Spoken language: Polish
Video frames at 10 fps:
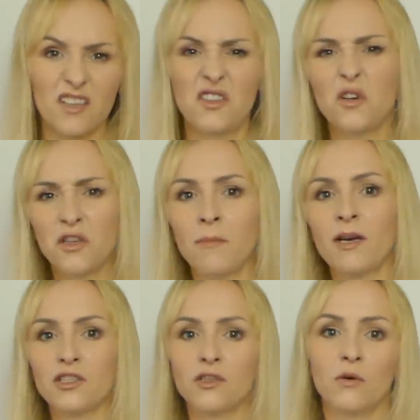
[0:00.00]
Kto nie
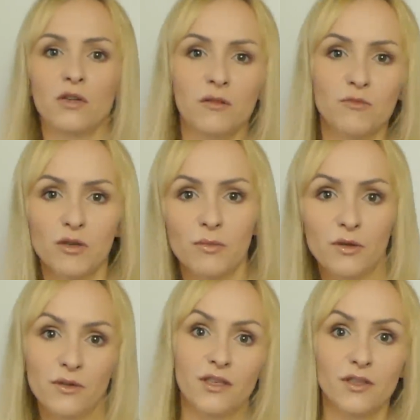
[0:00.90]
marzył o tym, żeby
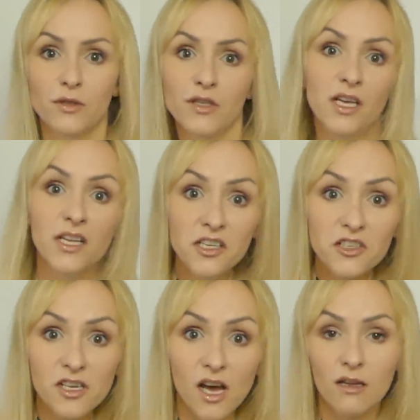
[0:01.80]
dostać od niej lisia?